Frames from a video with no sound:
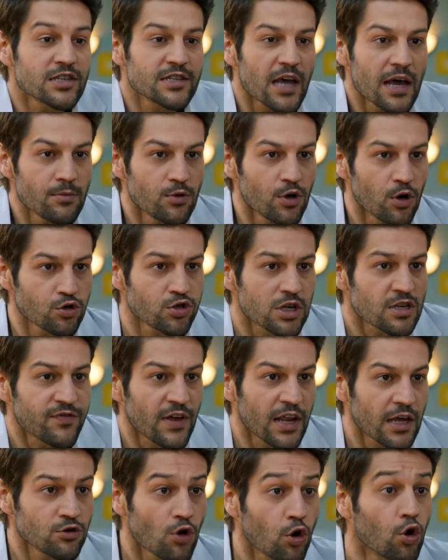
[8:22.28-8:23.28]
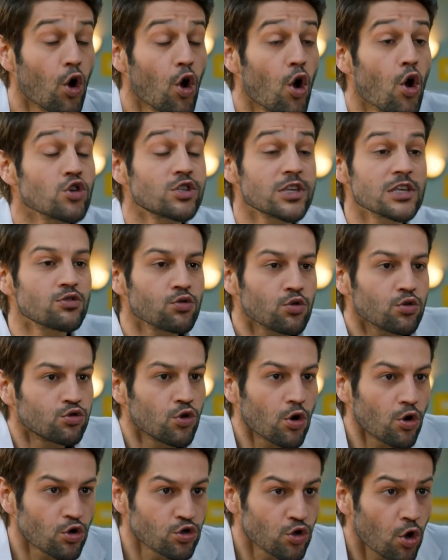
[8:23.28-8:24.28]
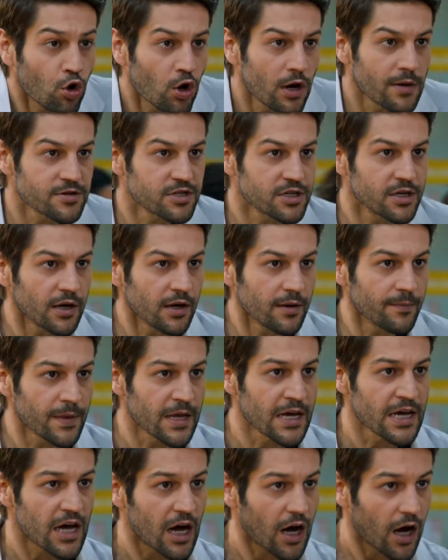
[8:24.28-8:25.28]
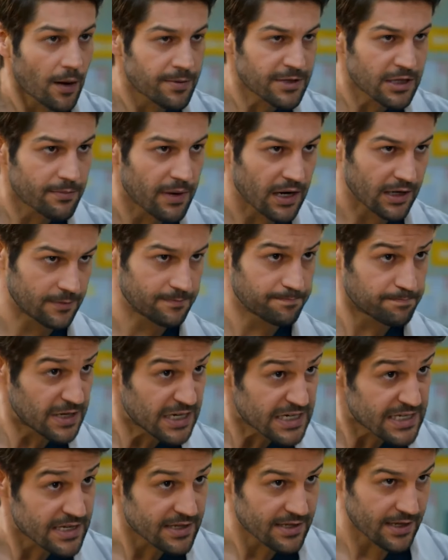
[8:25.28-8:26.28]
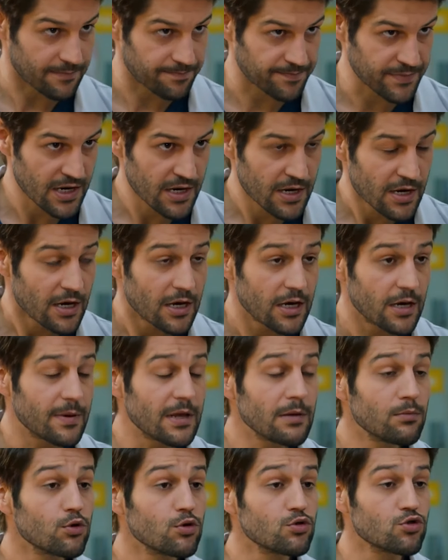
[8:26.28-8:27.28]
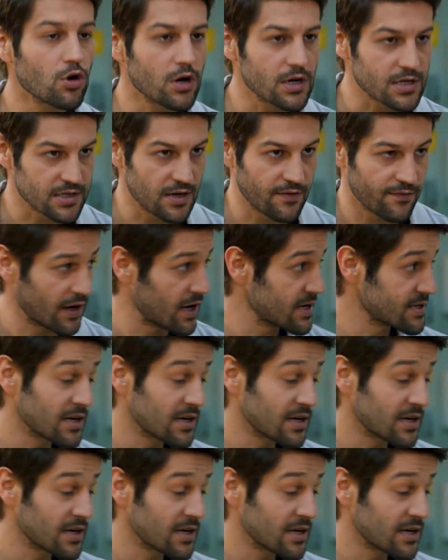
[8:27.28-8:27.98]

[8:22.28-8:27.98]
यार मुझे तुम्हारी स्टोरीज वगैरह कुछ नहीं सुननी चुपचाप मेरी बात सुनो और वो भी गौर से अब सुनो इस वक्त हॉस्पिटल में बहुत से